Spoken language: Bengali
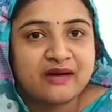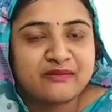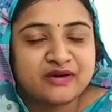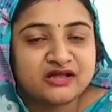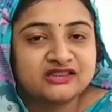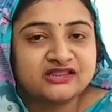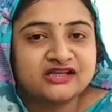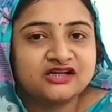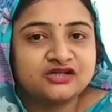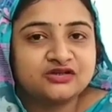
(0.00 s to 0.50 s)

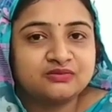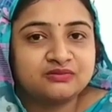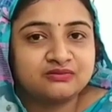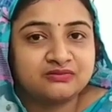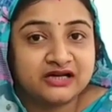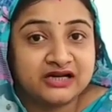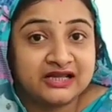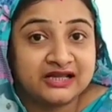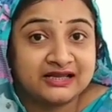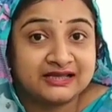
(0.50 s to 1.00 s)
আমাদের
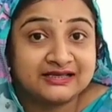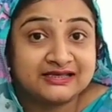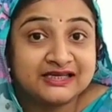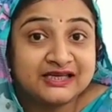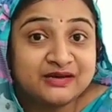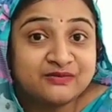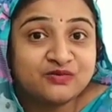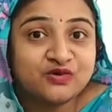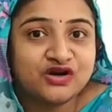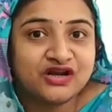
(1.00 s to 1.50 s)
মানে
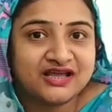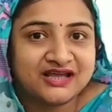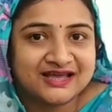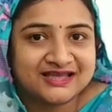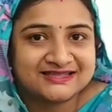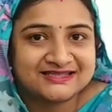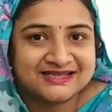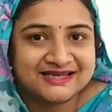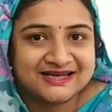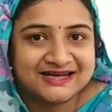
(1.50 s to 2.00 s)
কি বলে
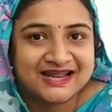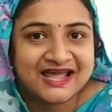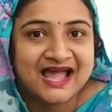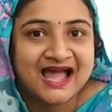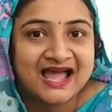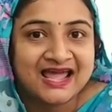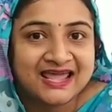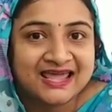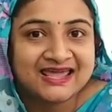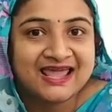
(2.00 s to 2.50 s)
গেছেন
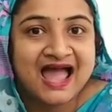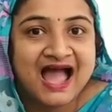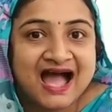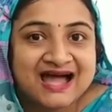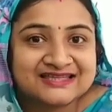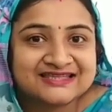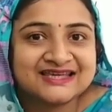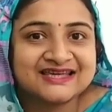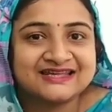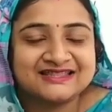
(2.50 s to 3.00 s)
এই
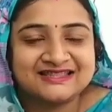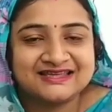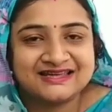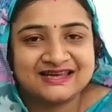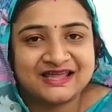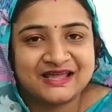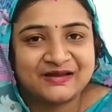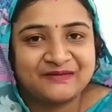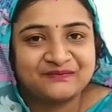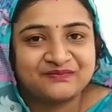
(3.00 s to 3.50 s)
আজের
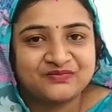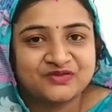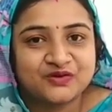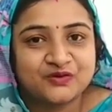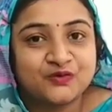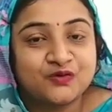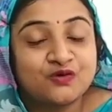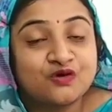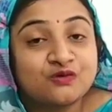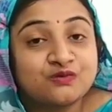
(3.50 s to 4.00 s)
দিনে
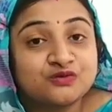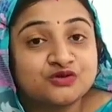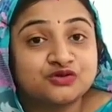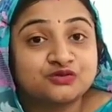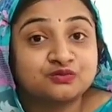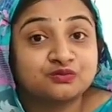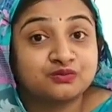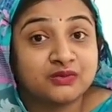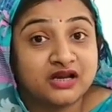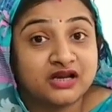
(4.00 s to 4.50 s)
খুব
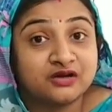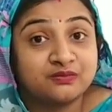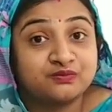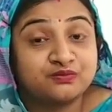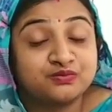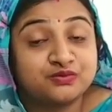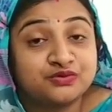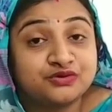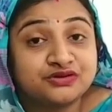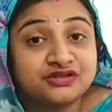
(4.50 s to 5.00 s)
মানে
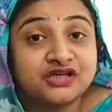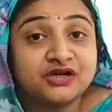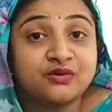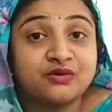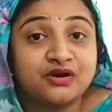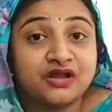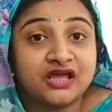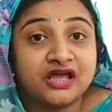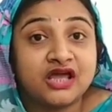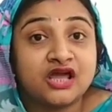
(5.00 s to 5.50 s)
ফুর্তি
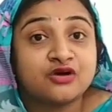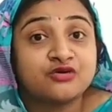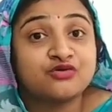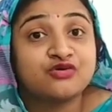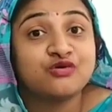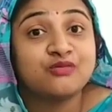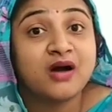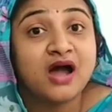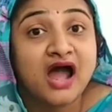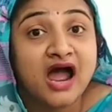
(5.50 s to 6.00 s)
করে
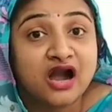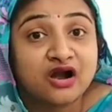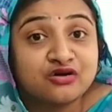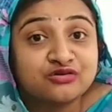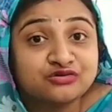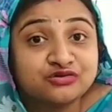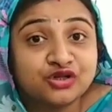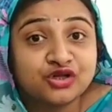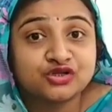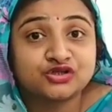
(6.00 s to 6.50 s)
খুব
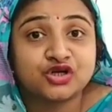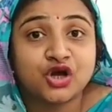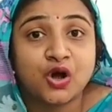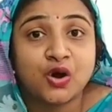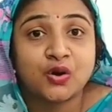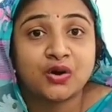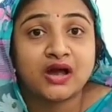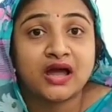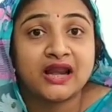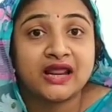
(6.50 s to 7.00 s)
আনন্দ
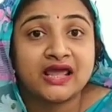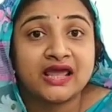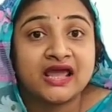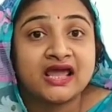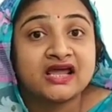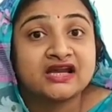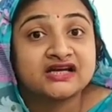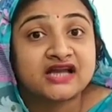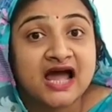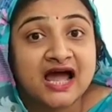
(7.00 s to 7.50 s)
সহকারে
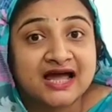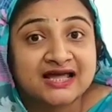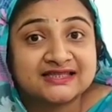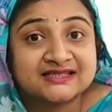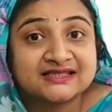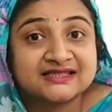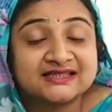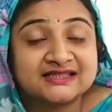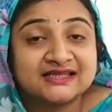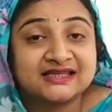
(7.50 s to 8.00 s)

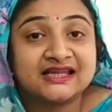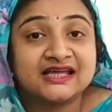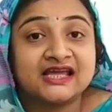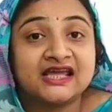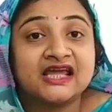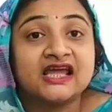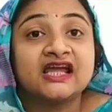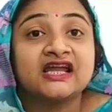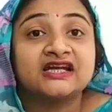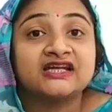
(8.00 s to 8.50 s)
আজের দিনে
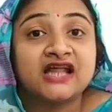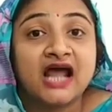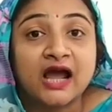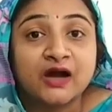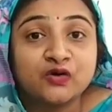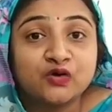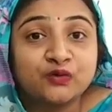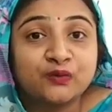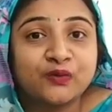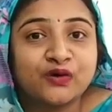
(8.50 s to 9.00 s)

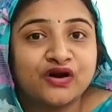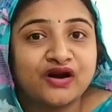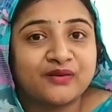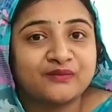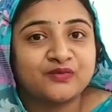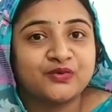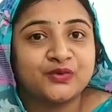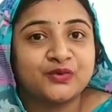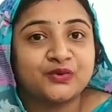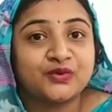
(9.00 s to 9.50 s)
ঠাকুর
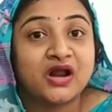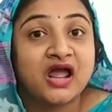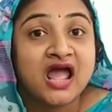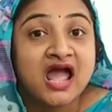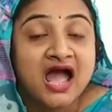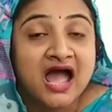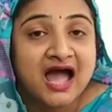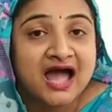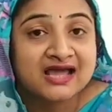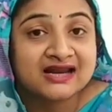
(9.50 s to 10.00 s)
প্রণাম করুন
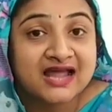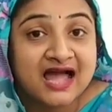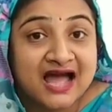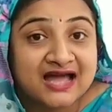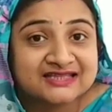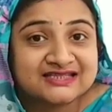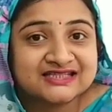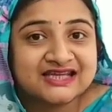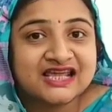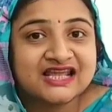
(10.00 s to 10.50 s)
আর
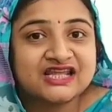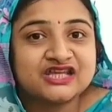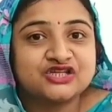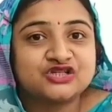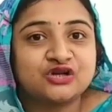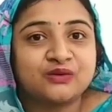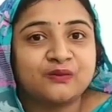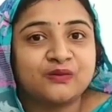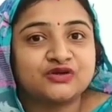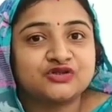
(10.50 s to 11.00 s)
আজকের
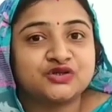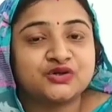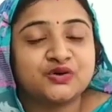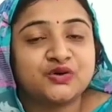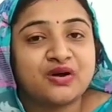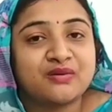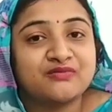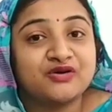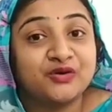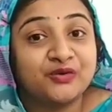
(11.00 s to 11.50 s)
ইষ্ট
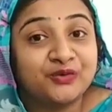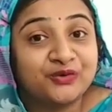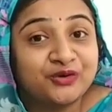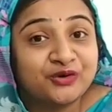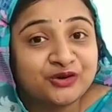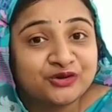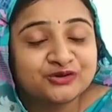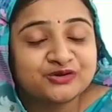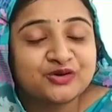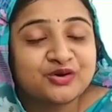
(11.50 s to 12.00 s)
প্রসঙ্গ আমি
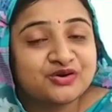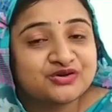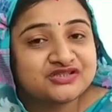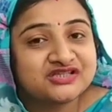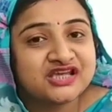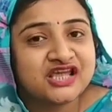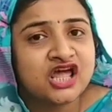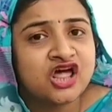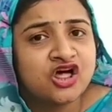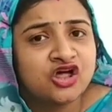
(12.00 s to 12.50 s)
অনুরোধ
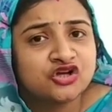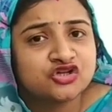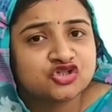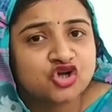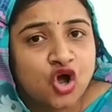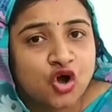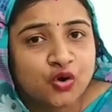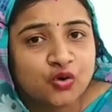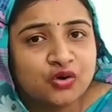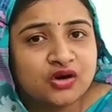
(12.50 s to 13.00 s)
করছি
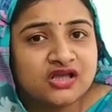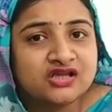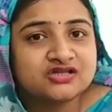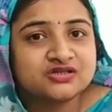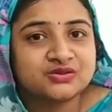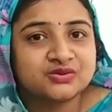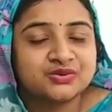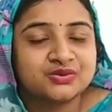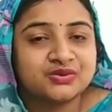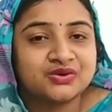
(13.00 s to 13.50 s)
সকলেই
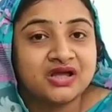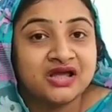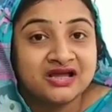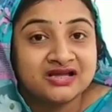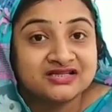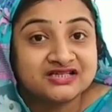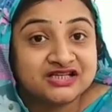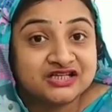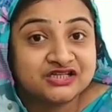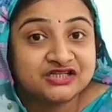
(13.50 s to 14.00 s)
শুনুন
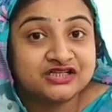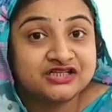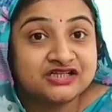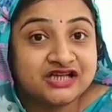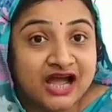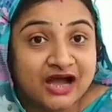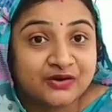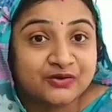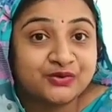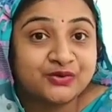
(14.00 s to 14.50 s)
শ্রী
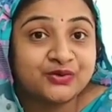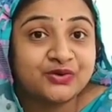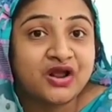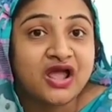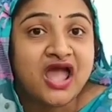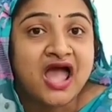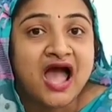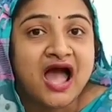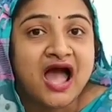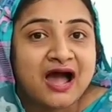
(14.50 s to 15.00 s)
ঠাকুর
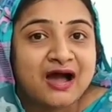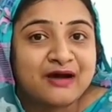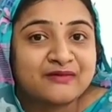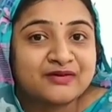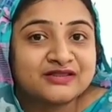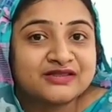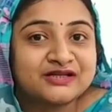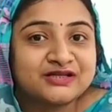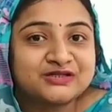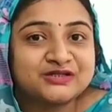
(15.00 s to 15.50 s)

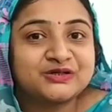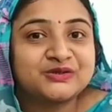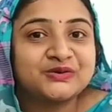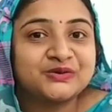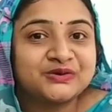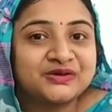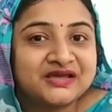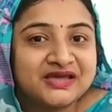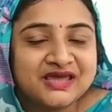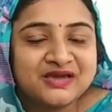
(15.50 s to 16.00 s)
আমাদের জন্য
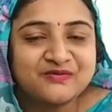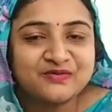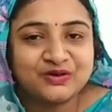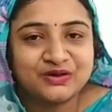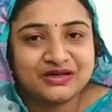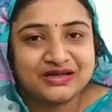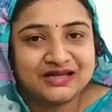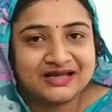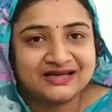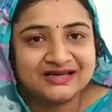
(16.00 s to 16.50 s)
কি
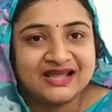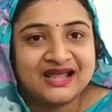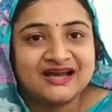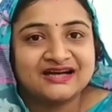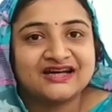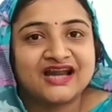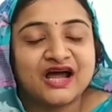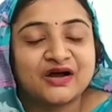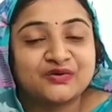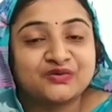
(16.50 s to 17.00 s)
বললেন
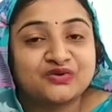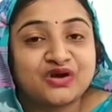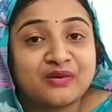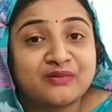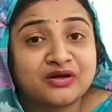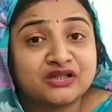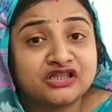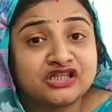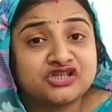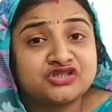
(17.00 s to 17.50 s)
ঠাকুর
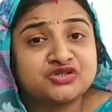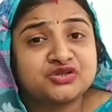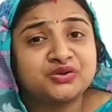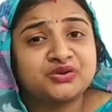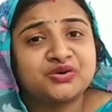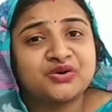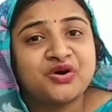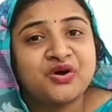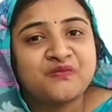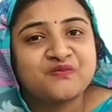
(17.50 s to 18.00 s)
আমাদের
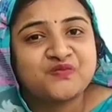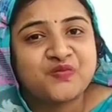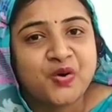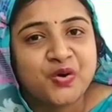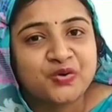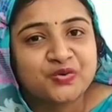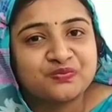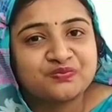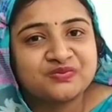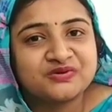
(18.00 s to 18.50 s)
জন্য
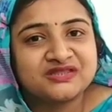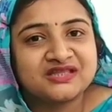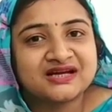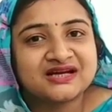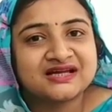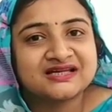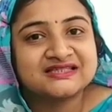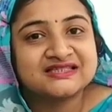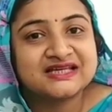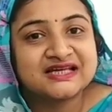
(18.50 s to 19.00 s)
পরম
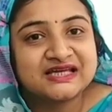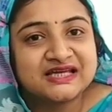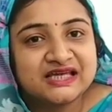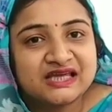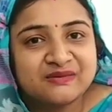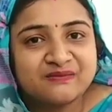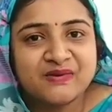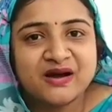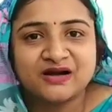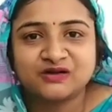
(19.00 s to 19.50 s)
পিতার কাছে
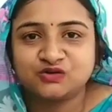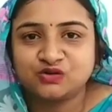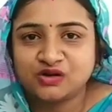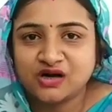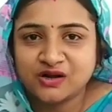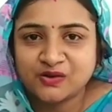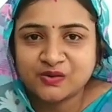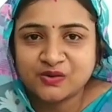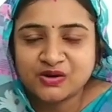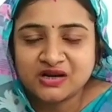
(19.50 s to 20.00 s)
কি
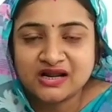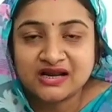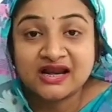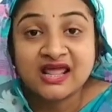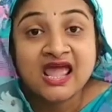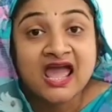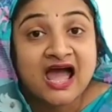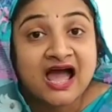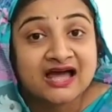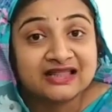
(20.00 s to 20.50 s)
প্রার্থনা করলেন
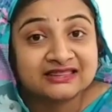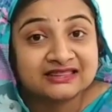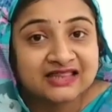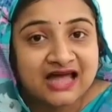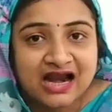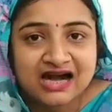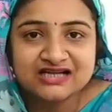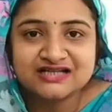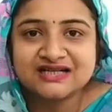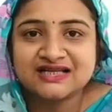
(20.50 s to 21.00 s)
আর
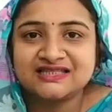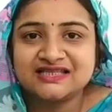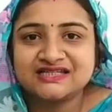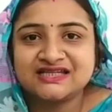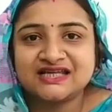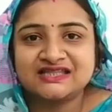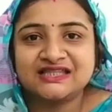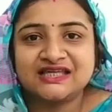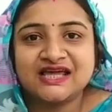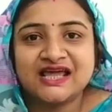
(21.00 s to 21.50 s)
তার সাথে
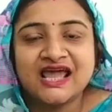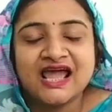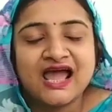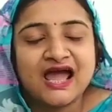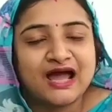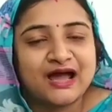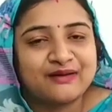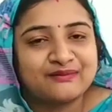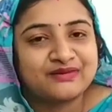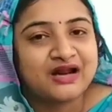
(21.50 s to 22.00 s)
সাথে
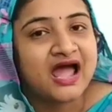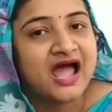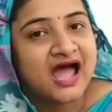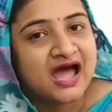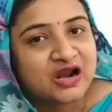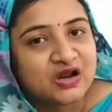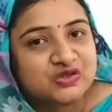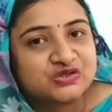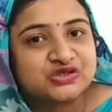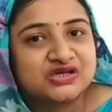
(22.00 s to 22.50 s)
আমরা
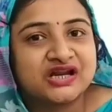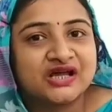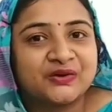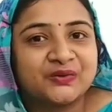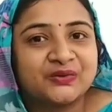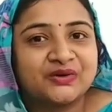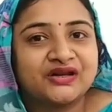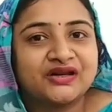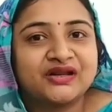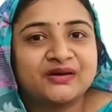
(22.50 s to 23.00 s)
আলোচনা
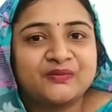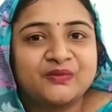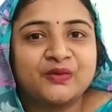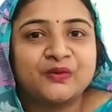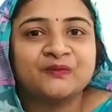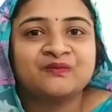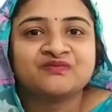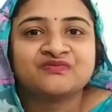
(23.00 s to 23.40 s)
করে নেব